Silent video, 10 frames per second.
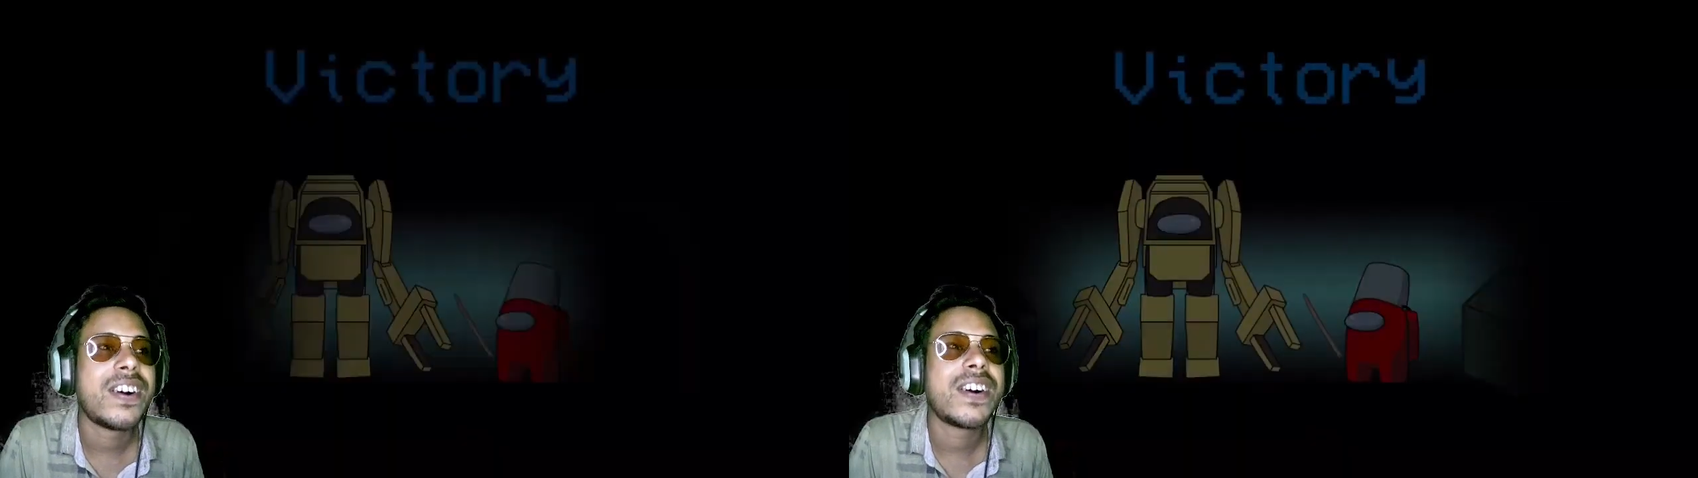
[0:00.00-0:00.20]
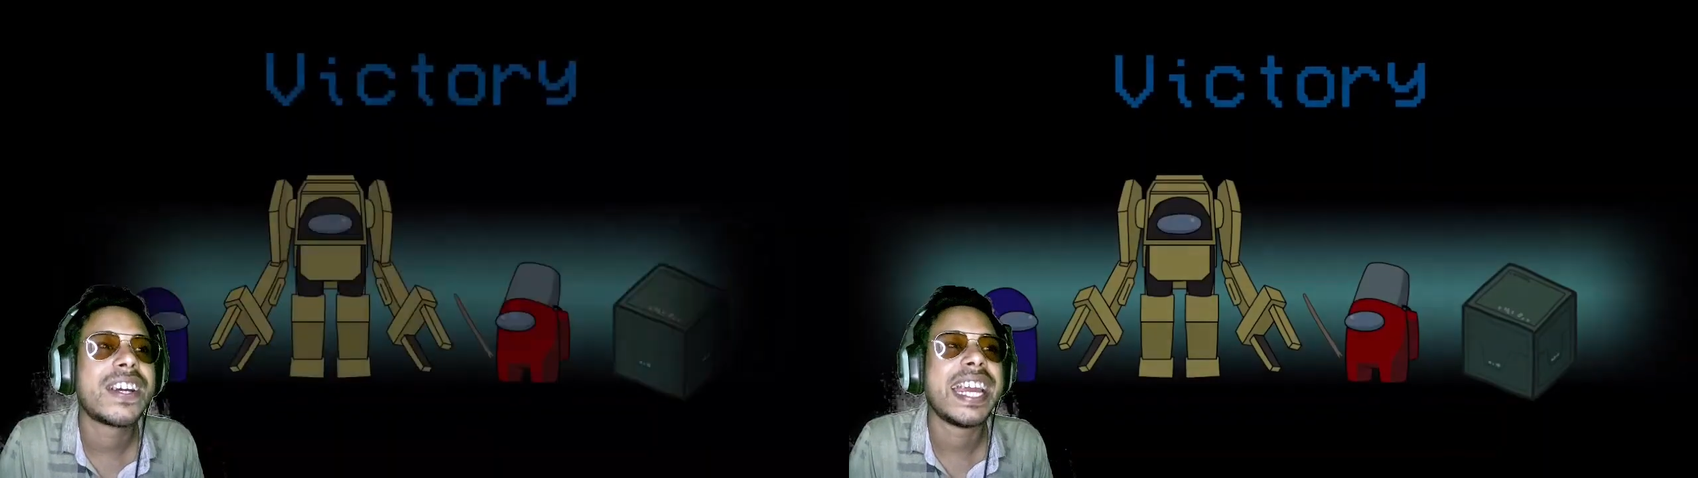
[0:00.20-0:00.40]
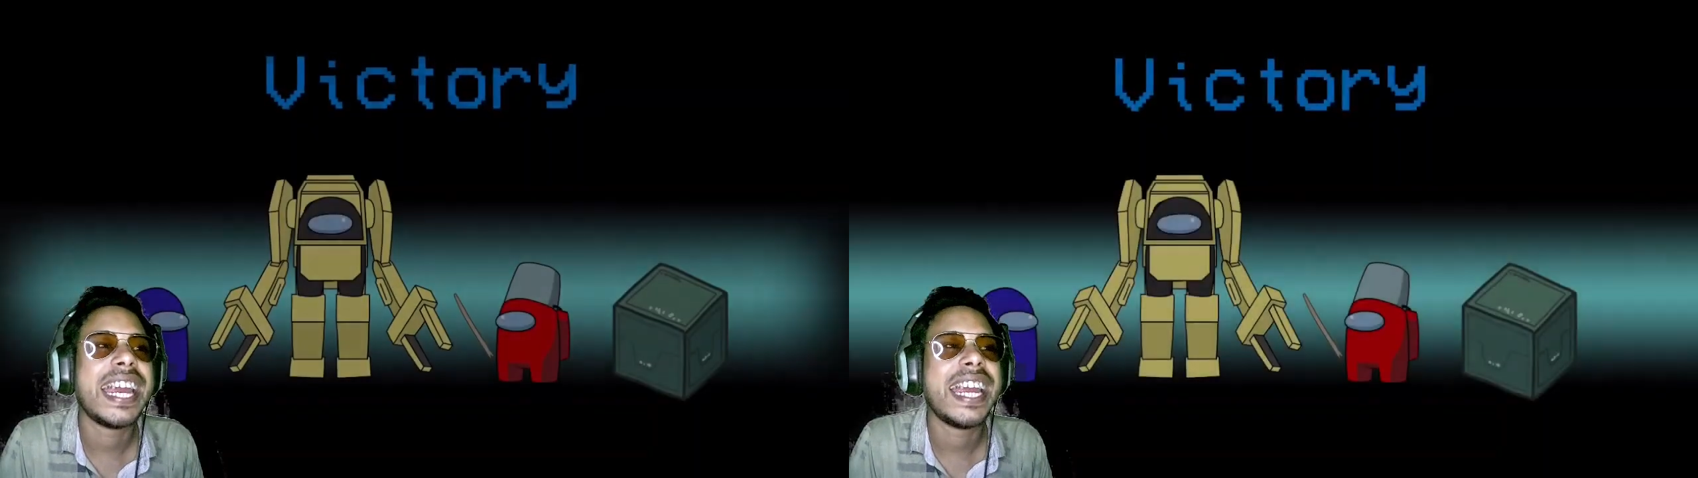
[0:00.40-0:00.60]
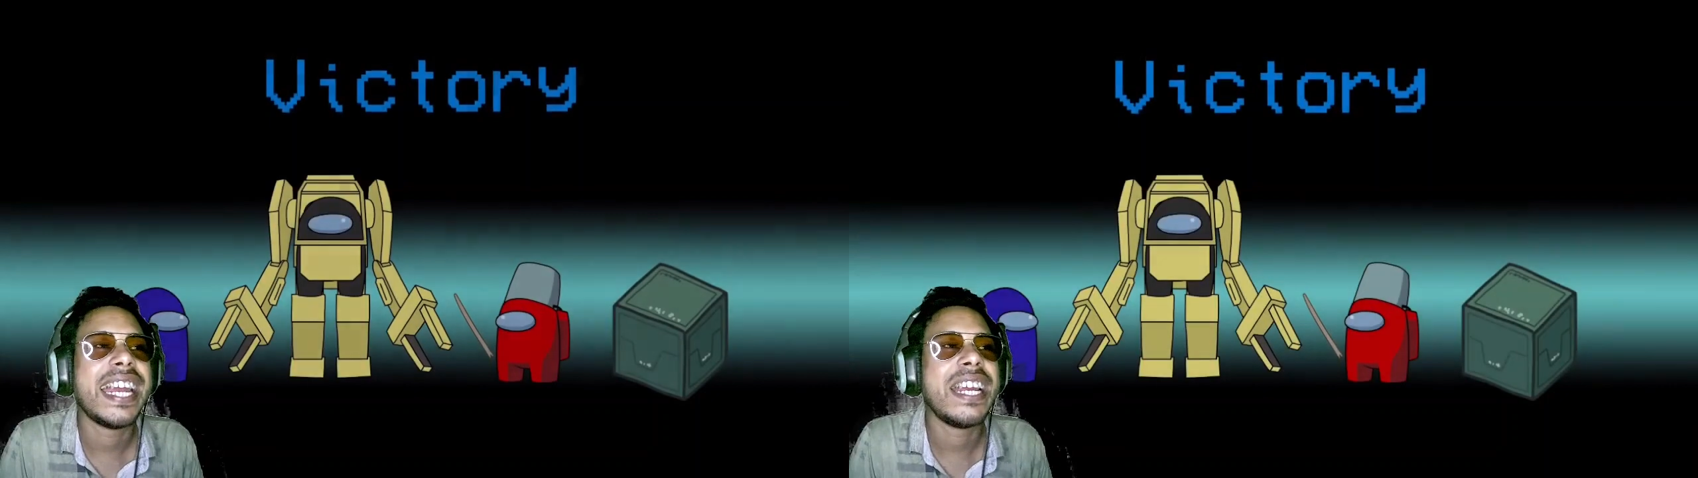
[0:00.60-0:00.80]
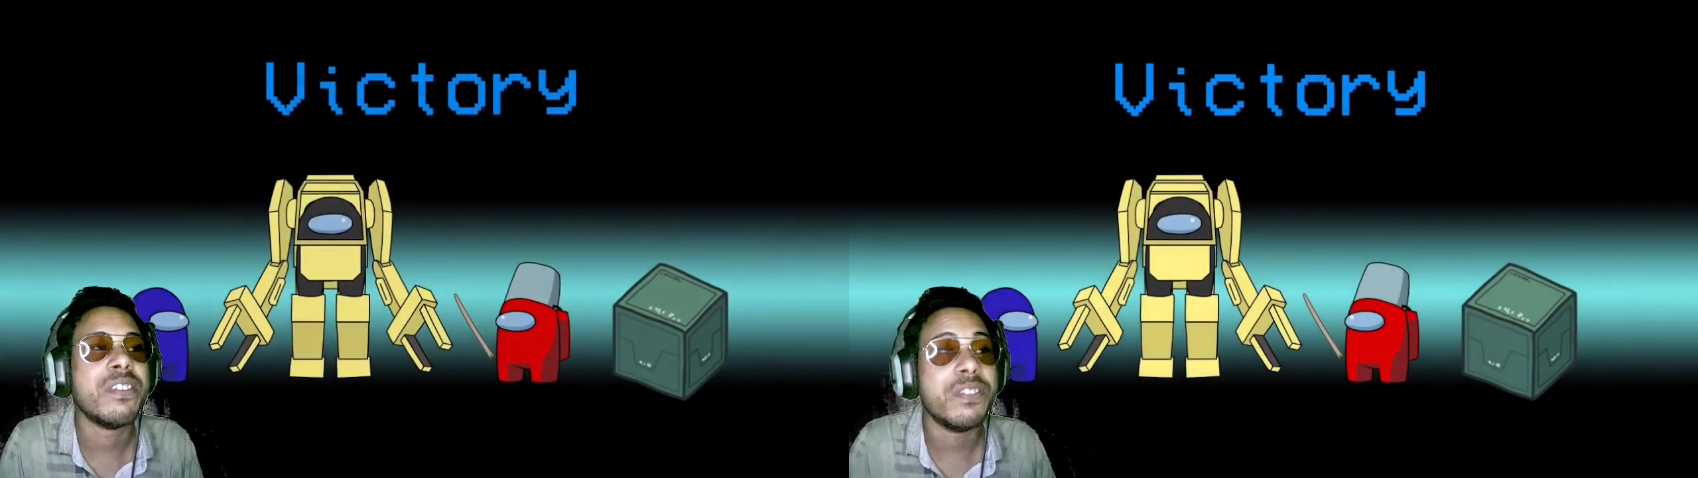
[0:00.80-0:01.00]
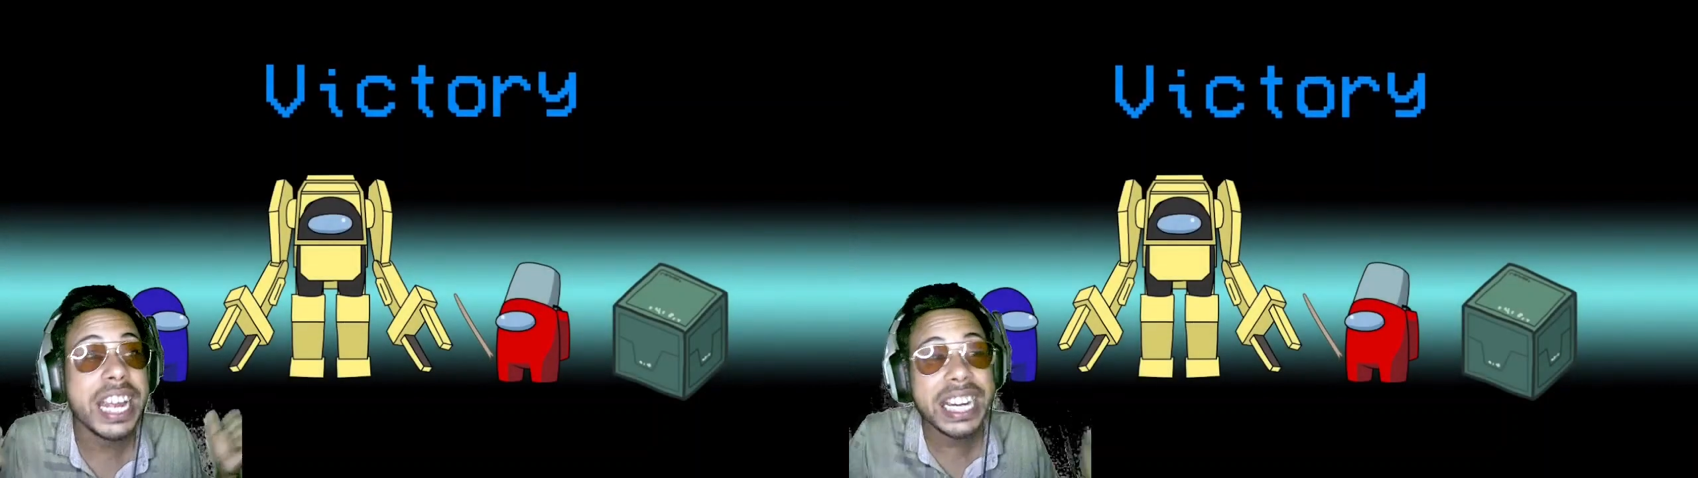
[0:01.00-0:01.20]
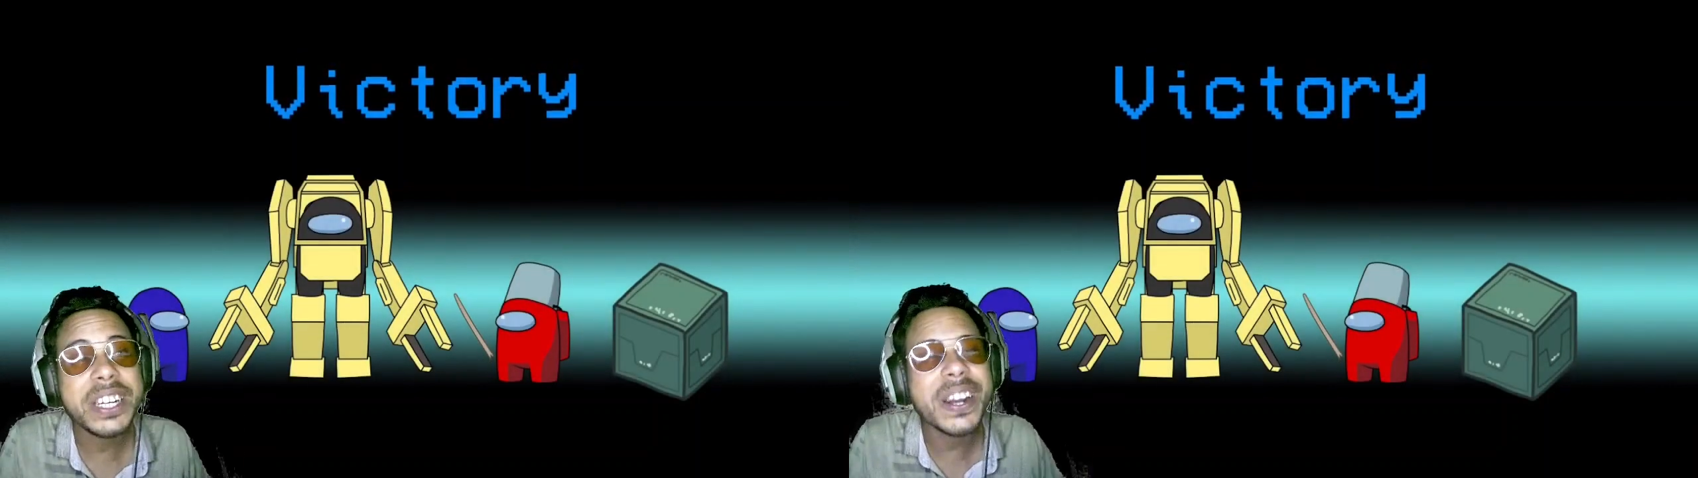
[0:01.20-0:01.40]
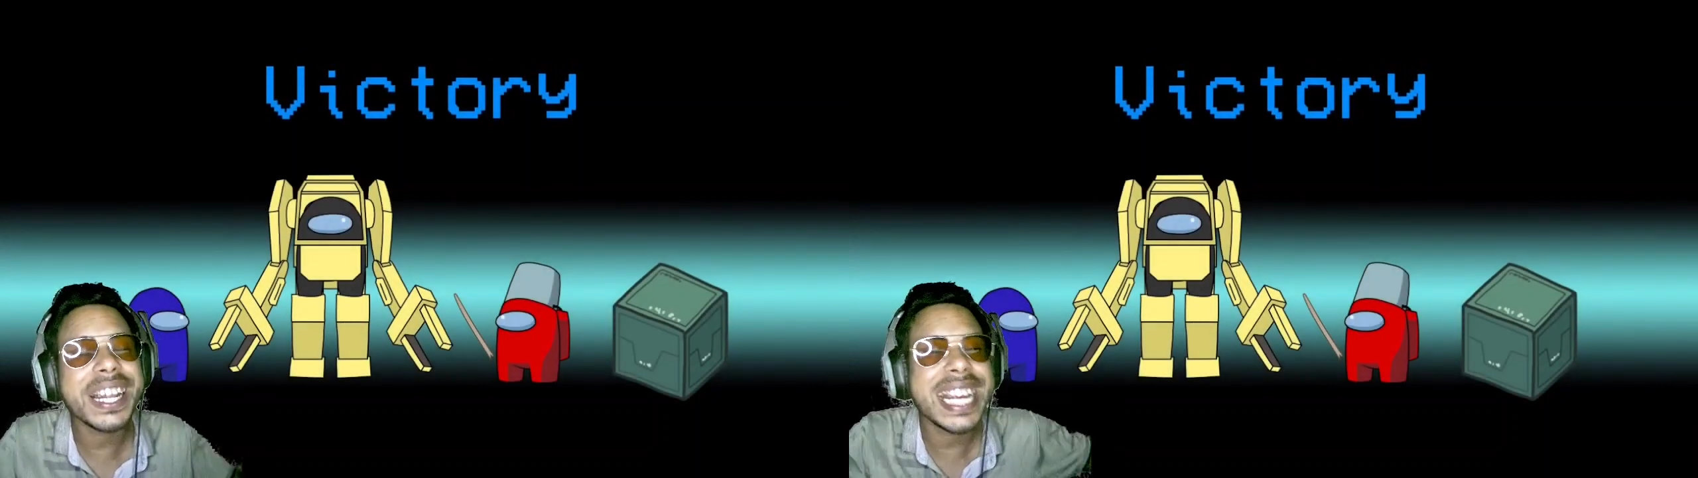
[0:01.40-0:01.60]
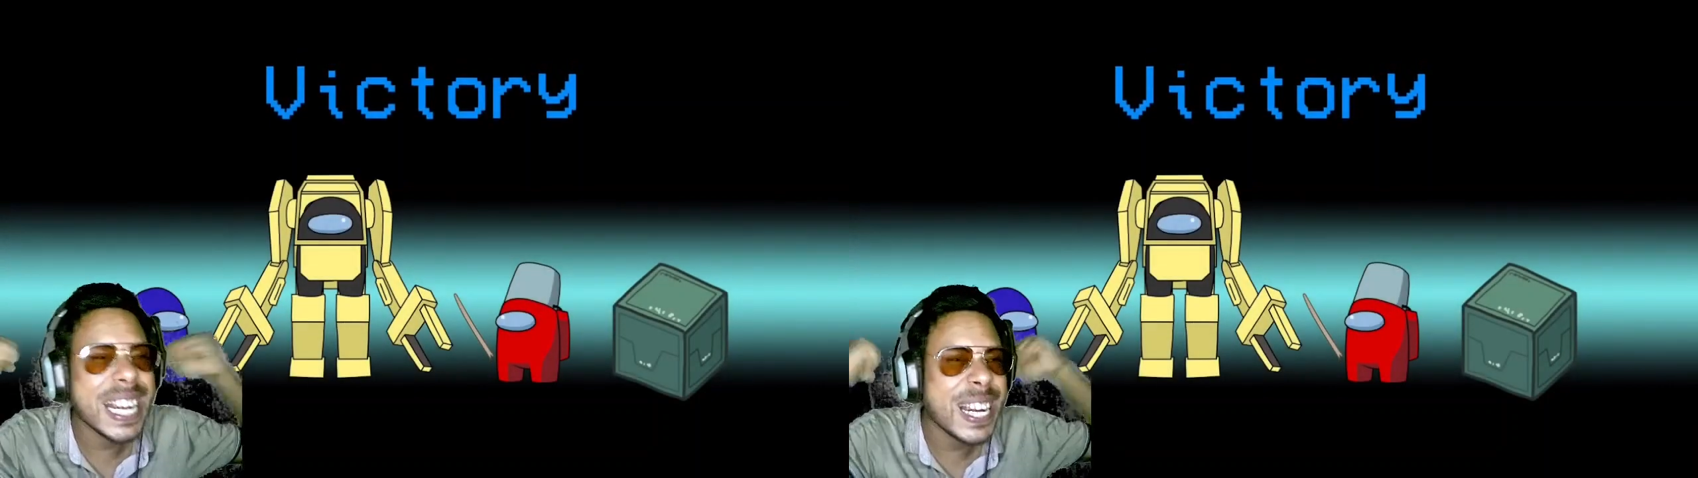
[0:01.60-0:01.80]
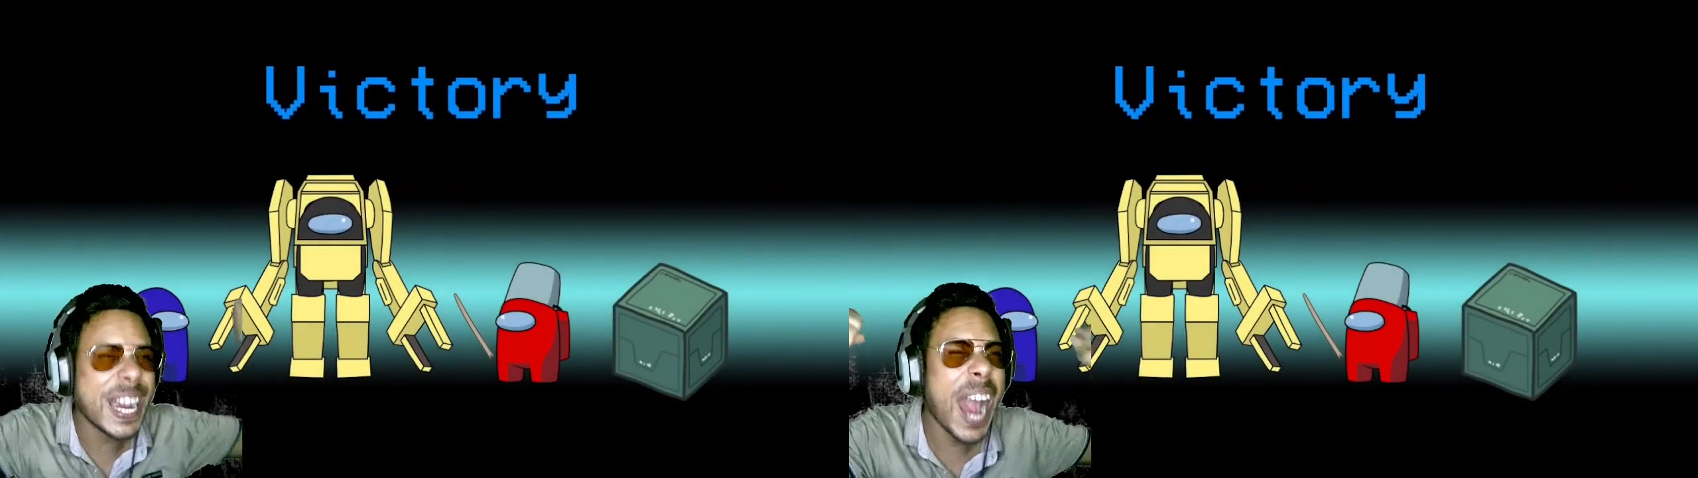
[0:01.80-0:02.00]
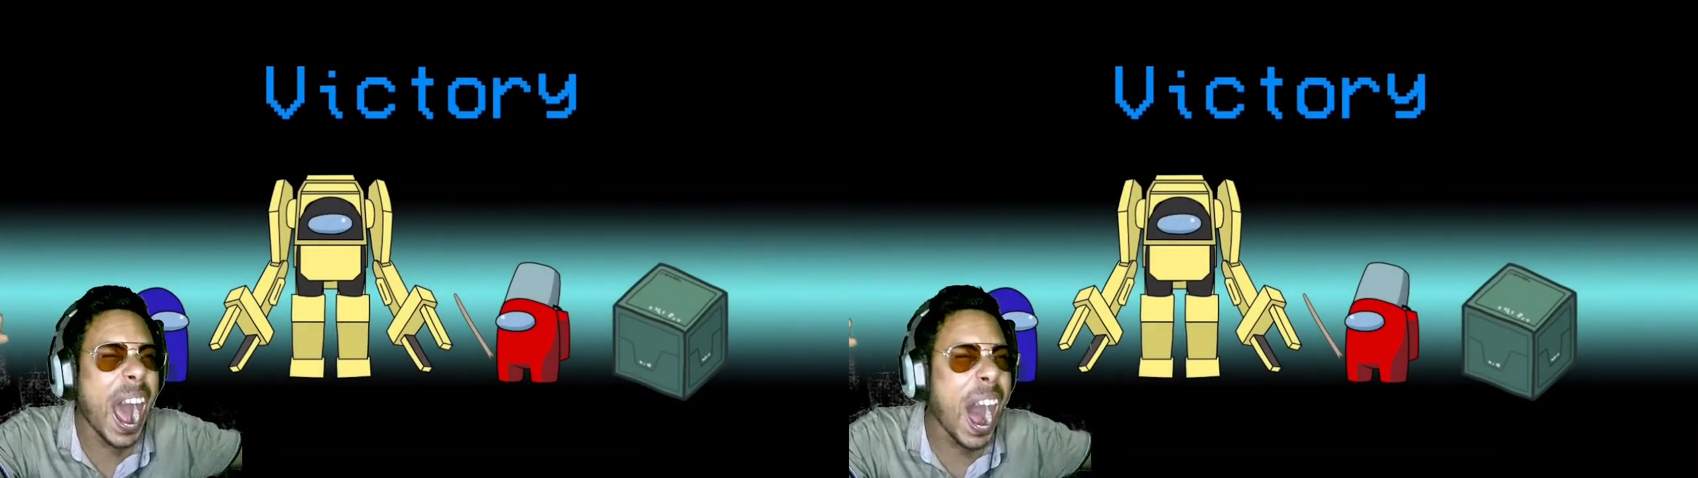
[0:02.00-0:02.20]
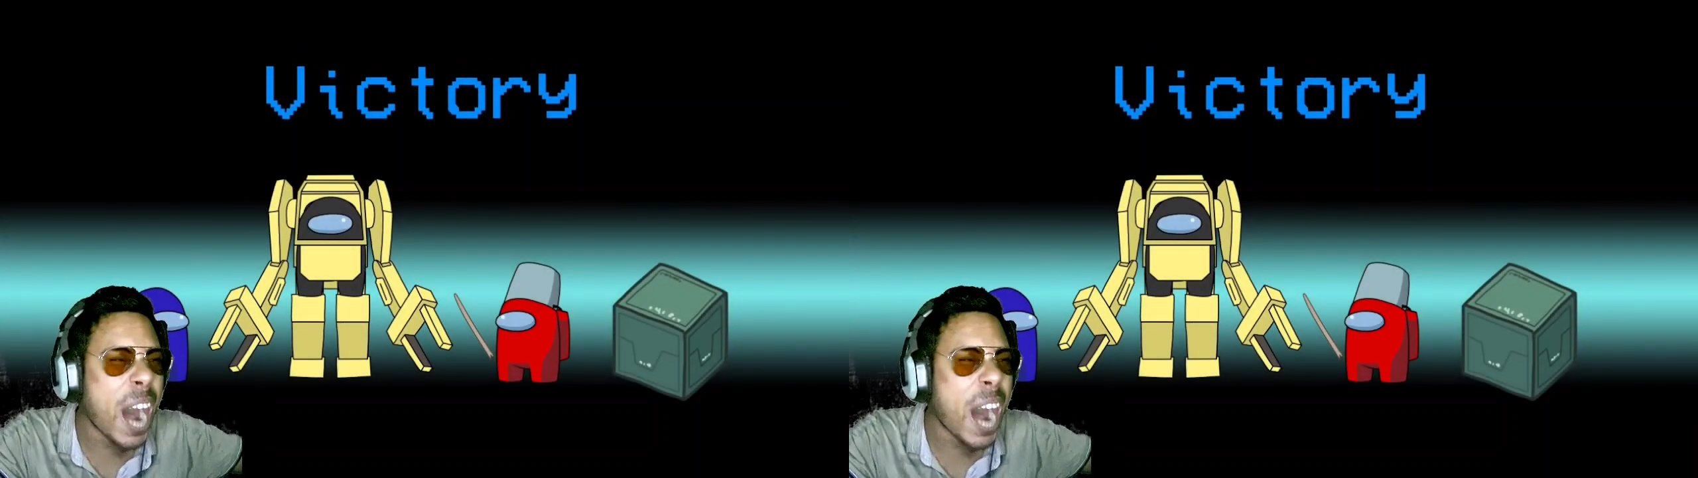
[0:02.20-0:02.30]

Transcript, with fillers: ওকে ভিক্টরি ইয়া